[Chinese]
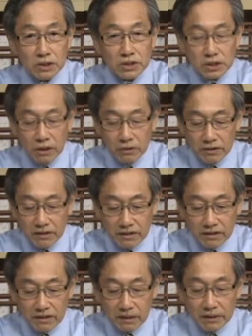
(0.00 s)
的时候，
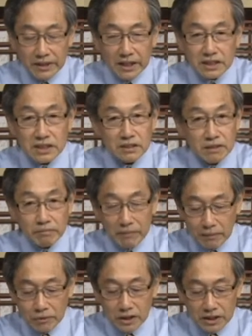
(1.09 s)
那么也是
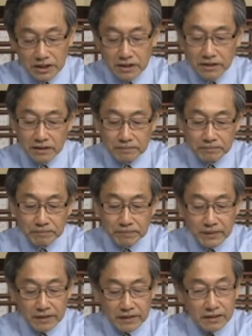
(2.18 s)
面目可憎的，
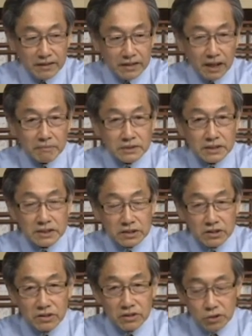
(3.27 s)
他们是
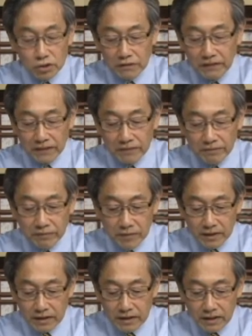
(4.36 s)
罪犯，
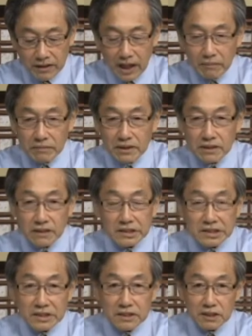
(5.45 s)
他们
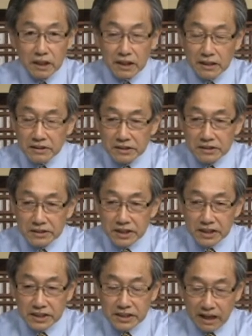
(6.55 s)
的这
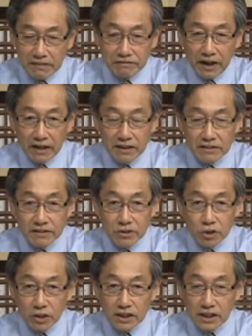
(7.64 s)
个想法
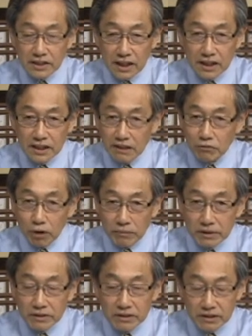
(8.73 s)
常能常常跟我
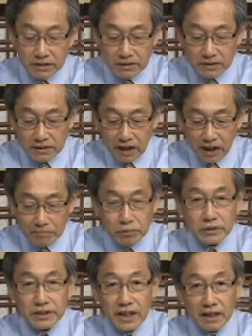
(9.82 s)
们很
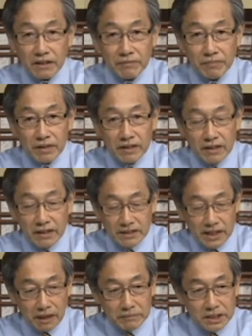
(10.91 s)
不一样，
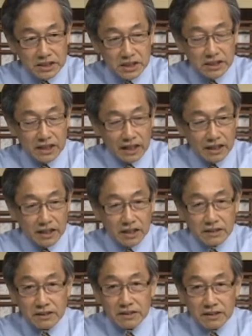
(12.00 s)
他们的信仰可
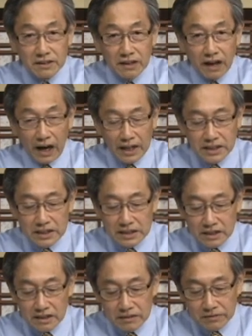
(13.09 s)
能。还
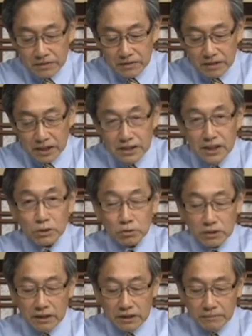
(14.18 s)
是敌基督
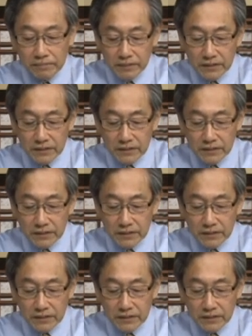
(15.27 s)
的，